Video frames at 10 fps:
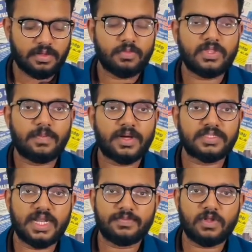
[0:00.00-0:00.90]
முதற்
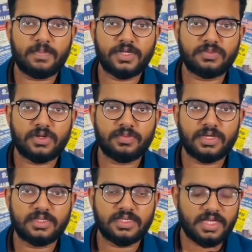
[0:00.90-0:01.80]
பகுதியில் அமைந்துள்ள மற்றொரு
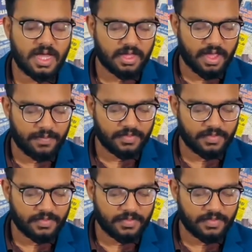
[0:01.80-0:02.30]
முக்கிய செய்தியாக